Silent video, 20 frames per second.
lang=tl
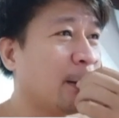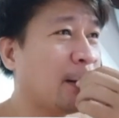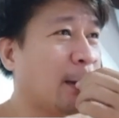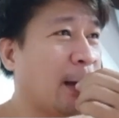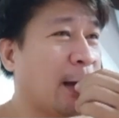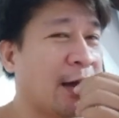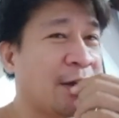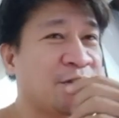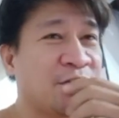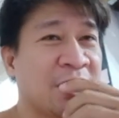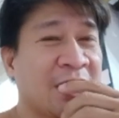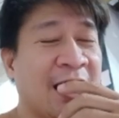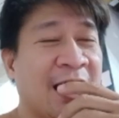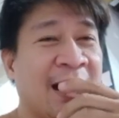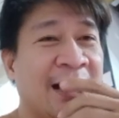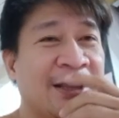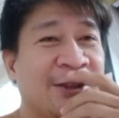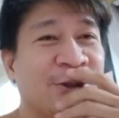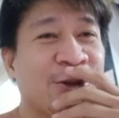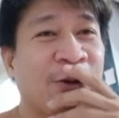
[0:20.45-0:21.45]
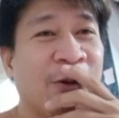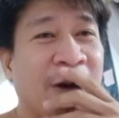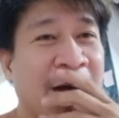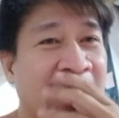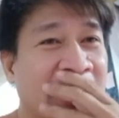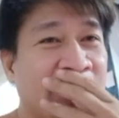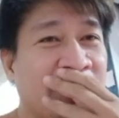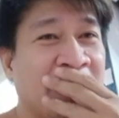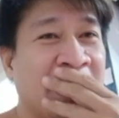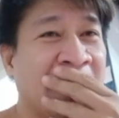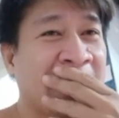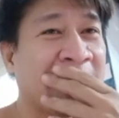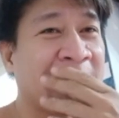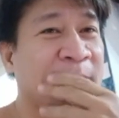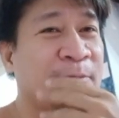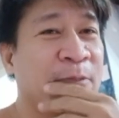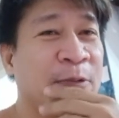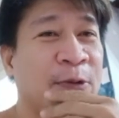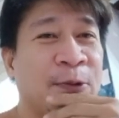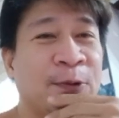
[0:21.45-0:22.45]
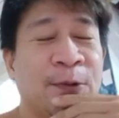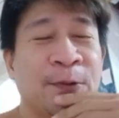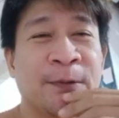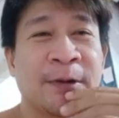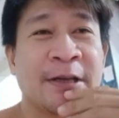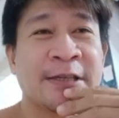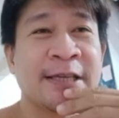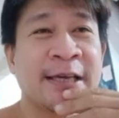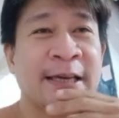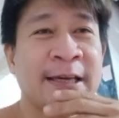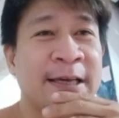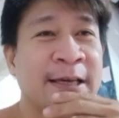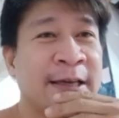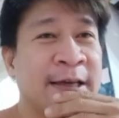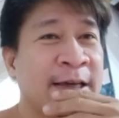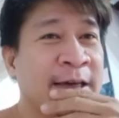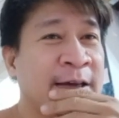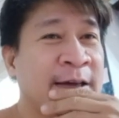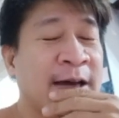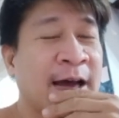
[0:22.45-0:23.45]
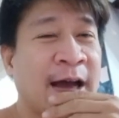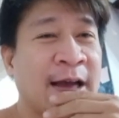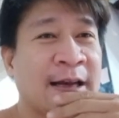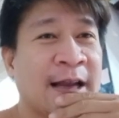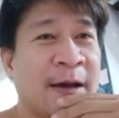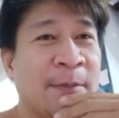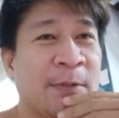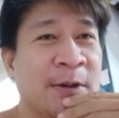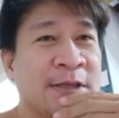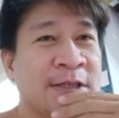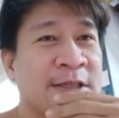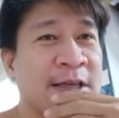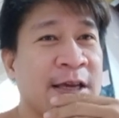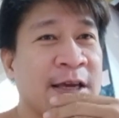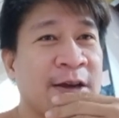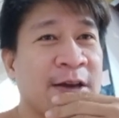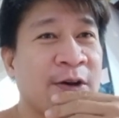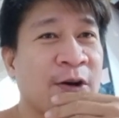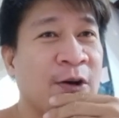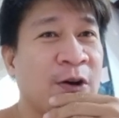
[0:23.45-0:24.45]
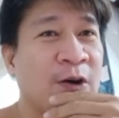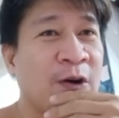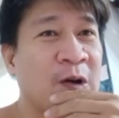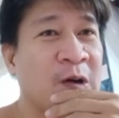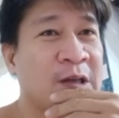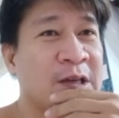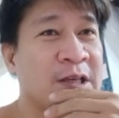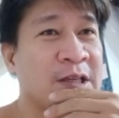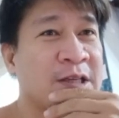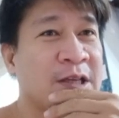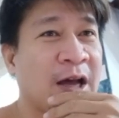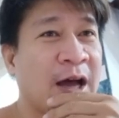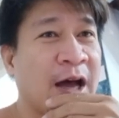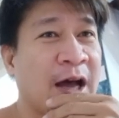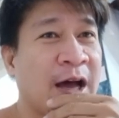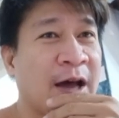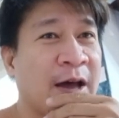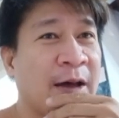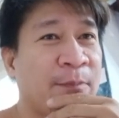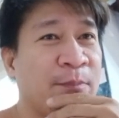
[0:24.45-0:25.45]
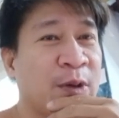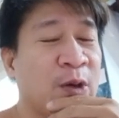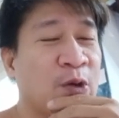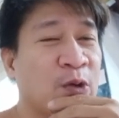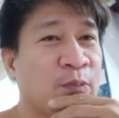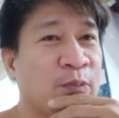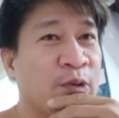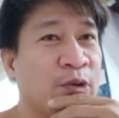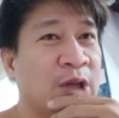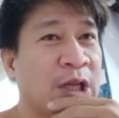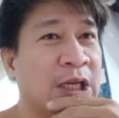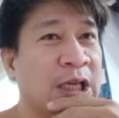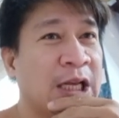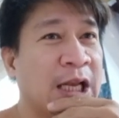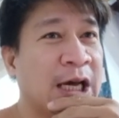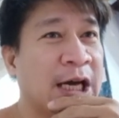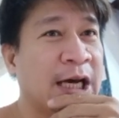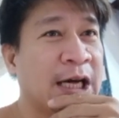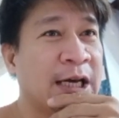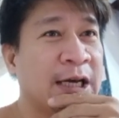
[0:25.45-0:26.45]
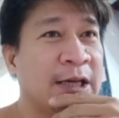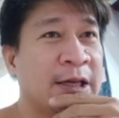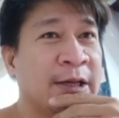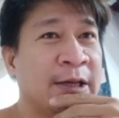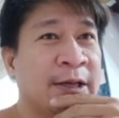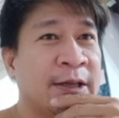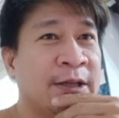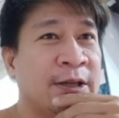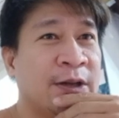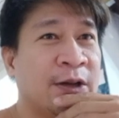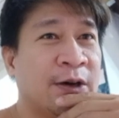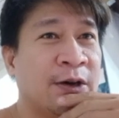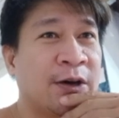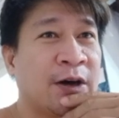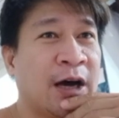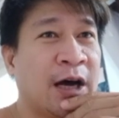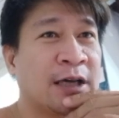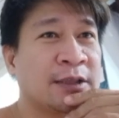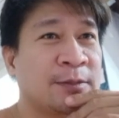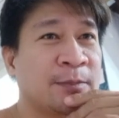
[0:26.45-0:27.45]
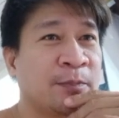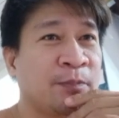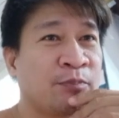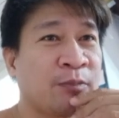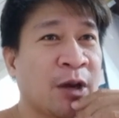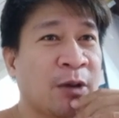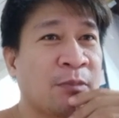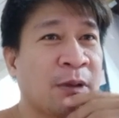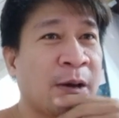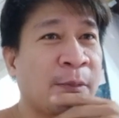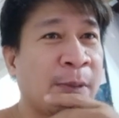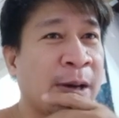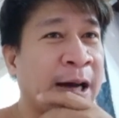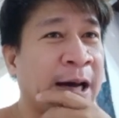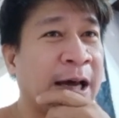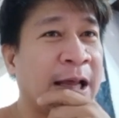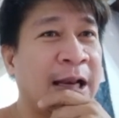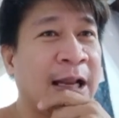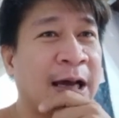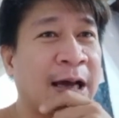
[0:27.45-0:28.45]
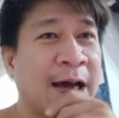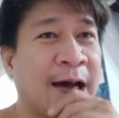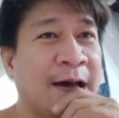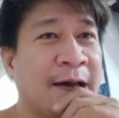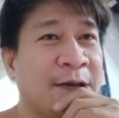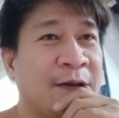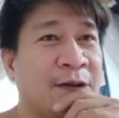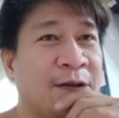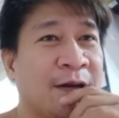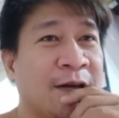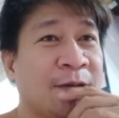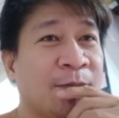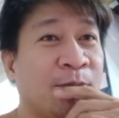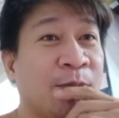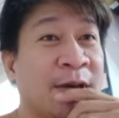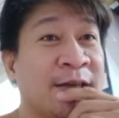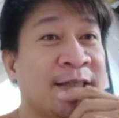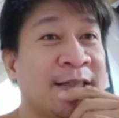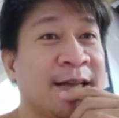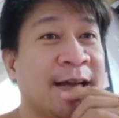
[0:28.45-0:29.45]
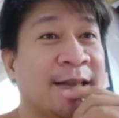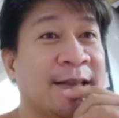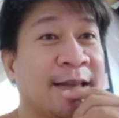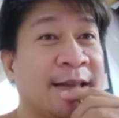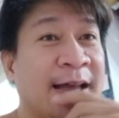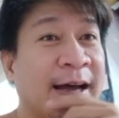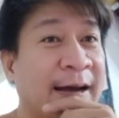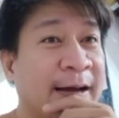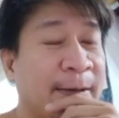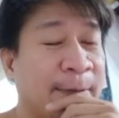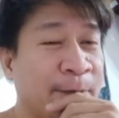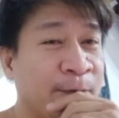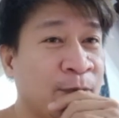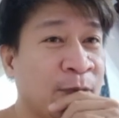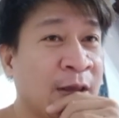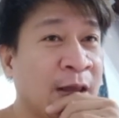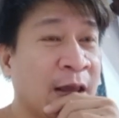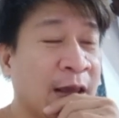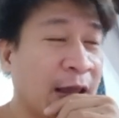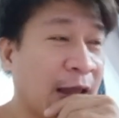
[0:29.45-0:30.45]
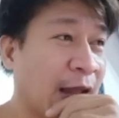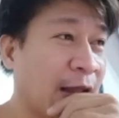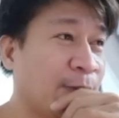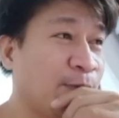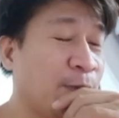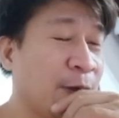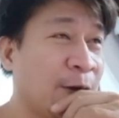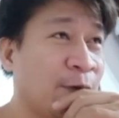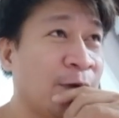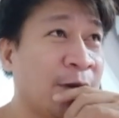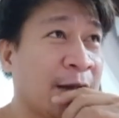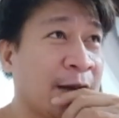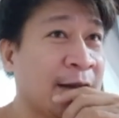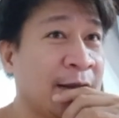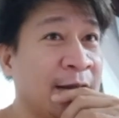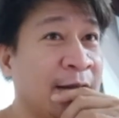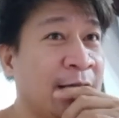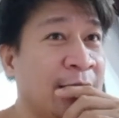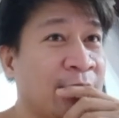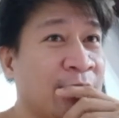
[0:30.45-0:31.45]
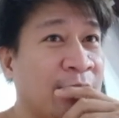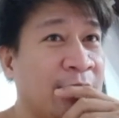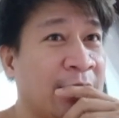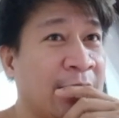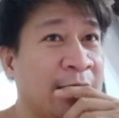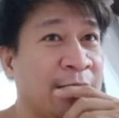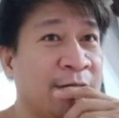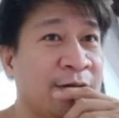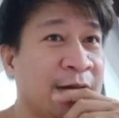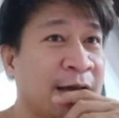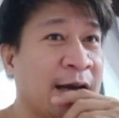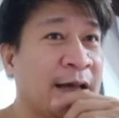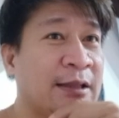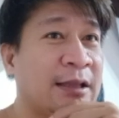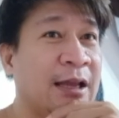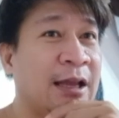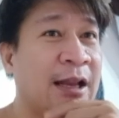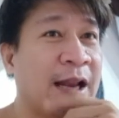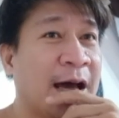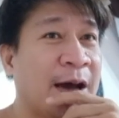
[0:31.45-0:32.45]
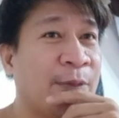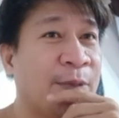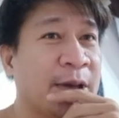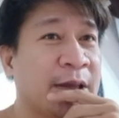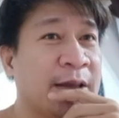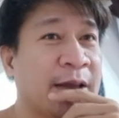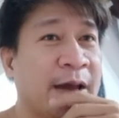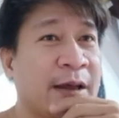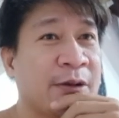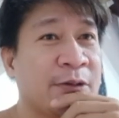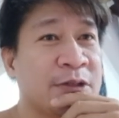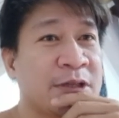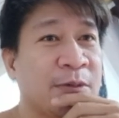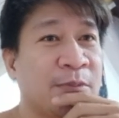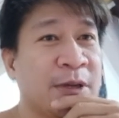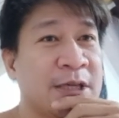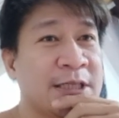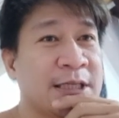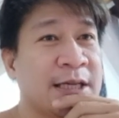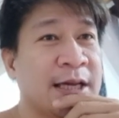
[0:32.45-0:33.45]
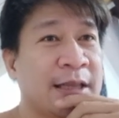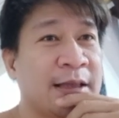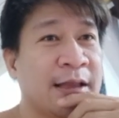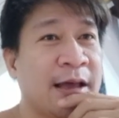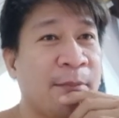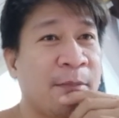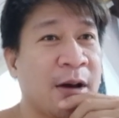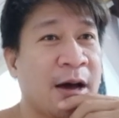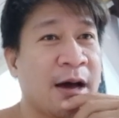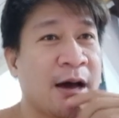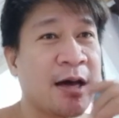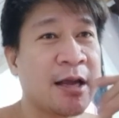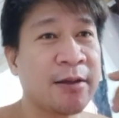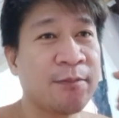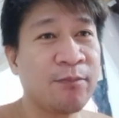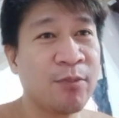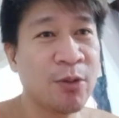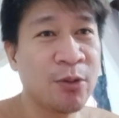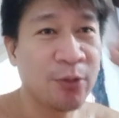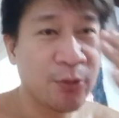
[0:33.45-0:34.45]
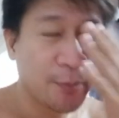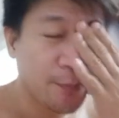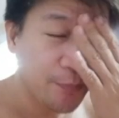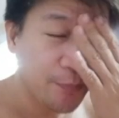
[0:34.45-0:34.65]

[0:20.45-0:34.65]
ah, chikahan to ah, mga ka-review kasi ang napansin ko is uh, pinupunan nila no, ang pagmamahalang Ayon at Vice Ganda And pino na rin dito na yun nga, dilawan nga raw si Vice Ganda mga ka-review.